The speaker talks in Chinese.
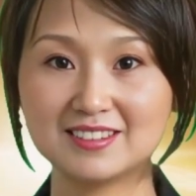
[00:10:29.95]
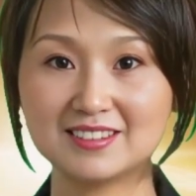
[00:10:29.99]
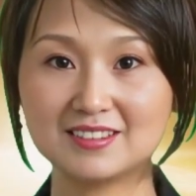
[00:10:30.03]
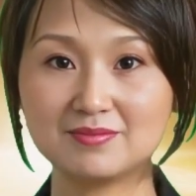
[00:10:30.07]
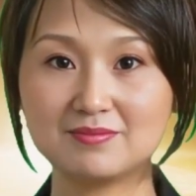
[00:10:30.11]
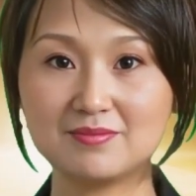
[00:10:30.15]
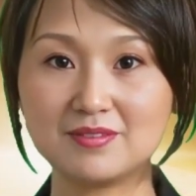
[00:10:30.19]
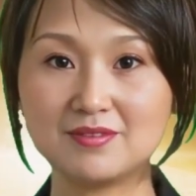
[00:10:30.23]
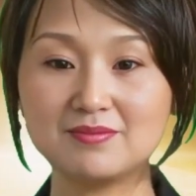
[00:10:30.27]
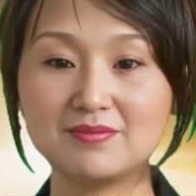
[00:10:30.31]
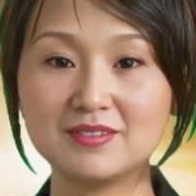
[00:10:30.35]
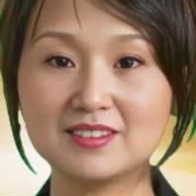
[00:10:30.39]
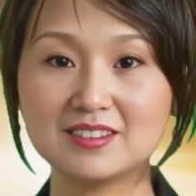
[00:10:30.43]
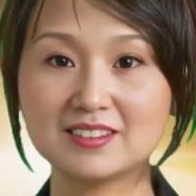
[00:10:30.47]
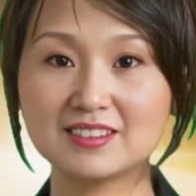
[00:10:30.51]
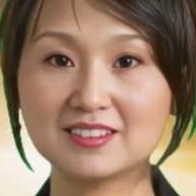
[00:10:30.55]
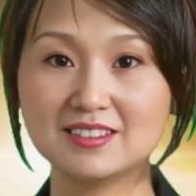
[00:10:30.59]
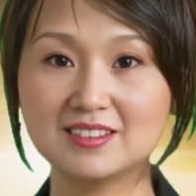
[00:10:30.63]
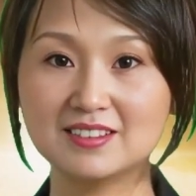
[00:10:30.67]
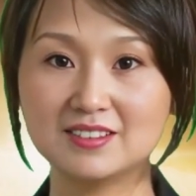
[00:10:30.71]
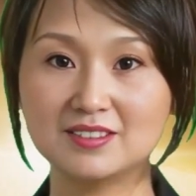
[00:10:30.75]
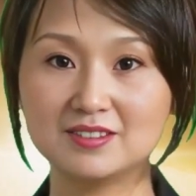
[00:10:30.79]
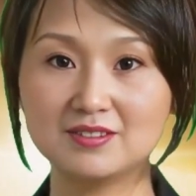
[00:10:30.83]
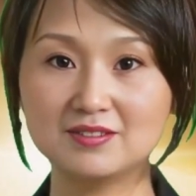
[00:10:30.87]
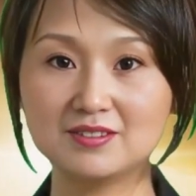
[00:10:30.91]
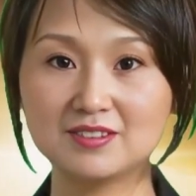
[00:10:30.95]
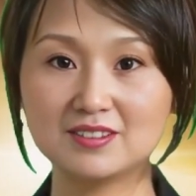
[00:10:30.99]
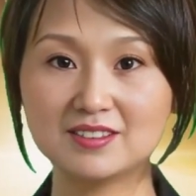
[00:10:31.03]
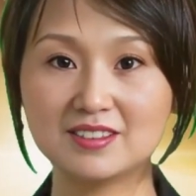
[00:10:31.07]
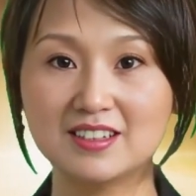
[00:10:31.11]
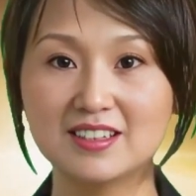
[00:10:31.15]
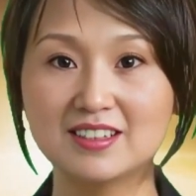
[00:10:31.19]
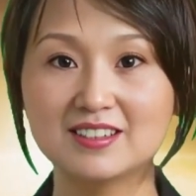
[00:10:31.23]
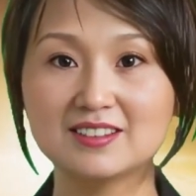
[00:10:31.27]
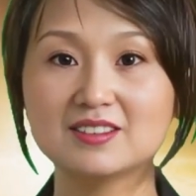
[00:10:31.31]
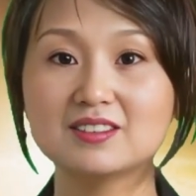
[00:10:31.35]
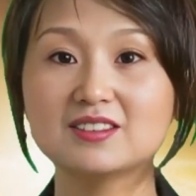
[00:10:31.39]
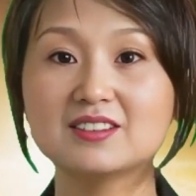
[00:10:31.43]
Space One
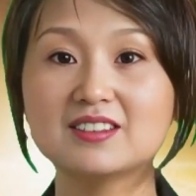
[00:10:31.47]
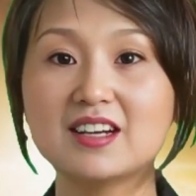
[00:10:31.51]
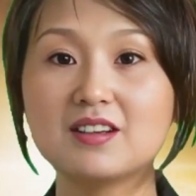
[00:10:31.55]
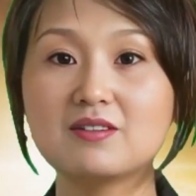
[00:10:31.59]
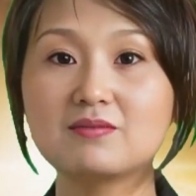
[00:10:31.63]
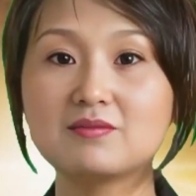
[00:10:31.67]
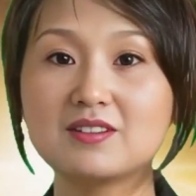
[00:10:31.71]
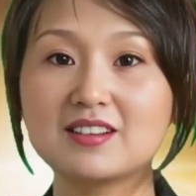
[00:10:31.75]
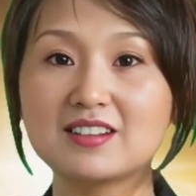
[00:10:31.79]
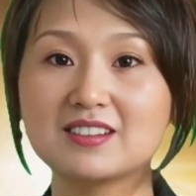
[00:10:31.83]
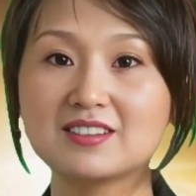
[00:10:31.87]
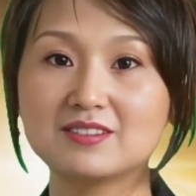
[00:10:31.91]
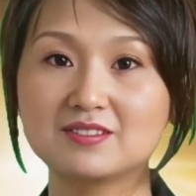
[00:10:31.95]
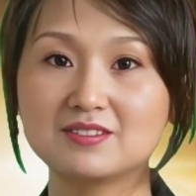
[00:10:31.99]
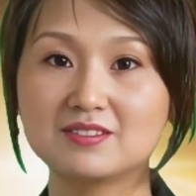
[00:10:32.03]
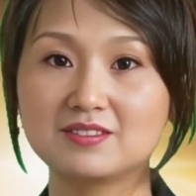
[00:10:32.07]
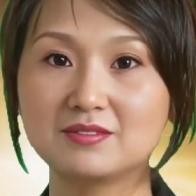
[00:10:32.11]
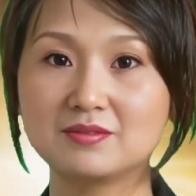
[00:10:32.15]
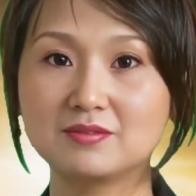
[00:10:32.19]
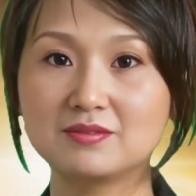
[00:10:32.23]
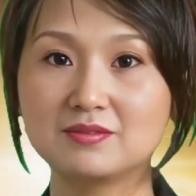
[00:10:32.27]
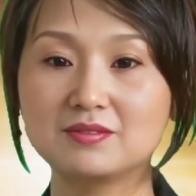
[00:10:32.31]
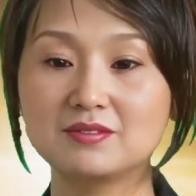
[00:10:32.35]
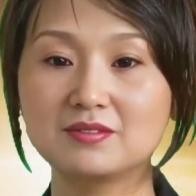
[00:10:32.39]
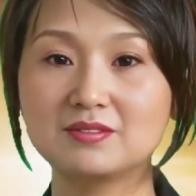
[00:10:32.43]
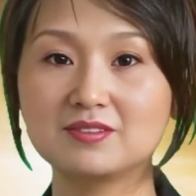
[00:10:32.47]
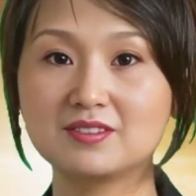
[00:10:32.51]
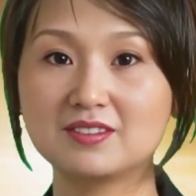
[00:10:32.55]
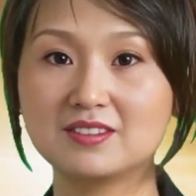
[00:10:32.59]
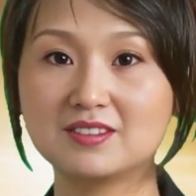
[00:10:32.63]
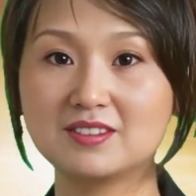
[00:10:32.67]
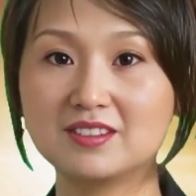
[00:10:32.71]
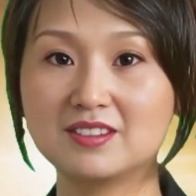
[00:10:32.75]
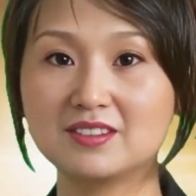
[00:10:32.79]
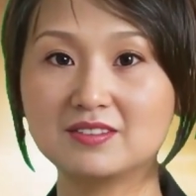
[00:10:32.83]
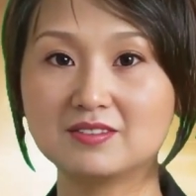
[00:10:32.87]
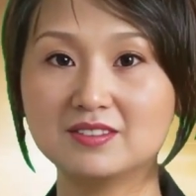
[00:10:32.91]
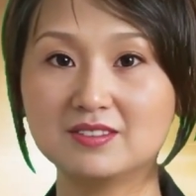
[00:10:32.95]
发射的是一枚长十
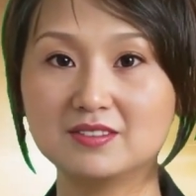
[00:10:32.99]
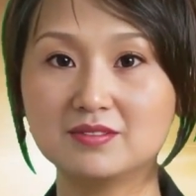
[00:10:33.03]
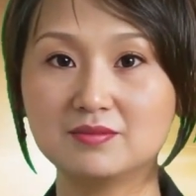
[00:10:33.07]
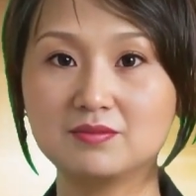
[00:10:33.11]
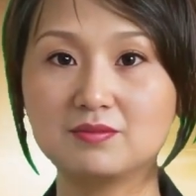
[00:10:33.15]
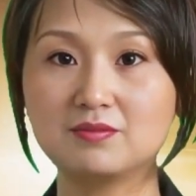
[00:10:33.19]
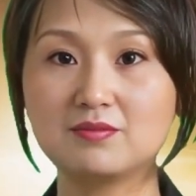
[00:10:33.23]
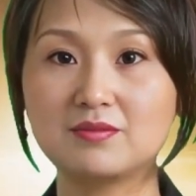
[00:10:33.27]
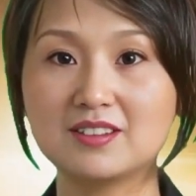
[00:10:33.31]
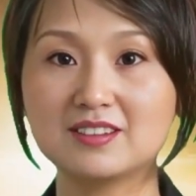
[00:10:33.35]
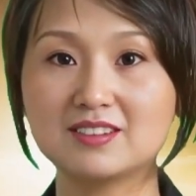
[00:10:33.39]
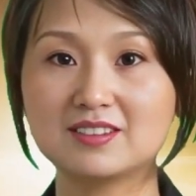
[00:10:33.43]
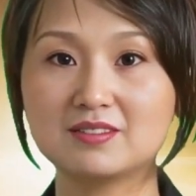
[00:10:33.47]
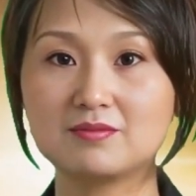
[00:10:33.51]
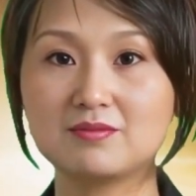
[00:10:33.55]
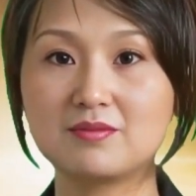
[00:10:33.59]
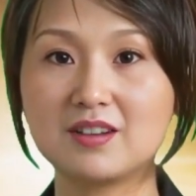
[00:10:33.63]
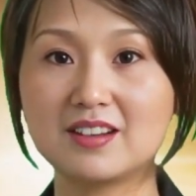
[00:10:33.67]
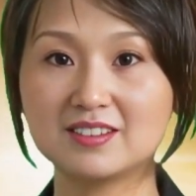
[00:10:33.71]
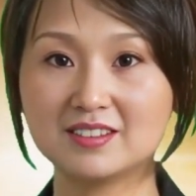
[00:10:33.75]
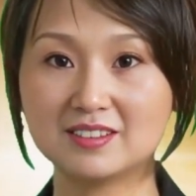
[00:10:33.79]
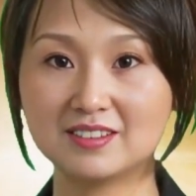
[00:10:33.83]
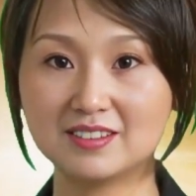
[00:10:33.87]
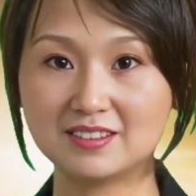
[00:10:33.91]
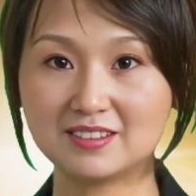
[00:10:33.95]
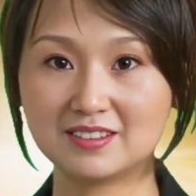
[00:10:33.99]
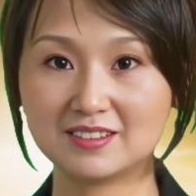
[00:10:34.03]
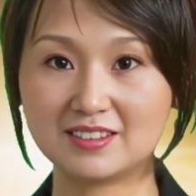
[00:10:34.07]
八米的小型火箭。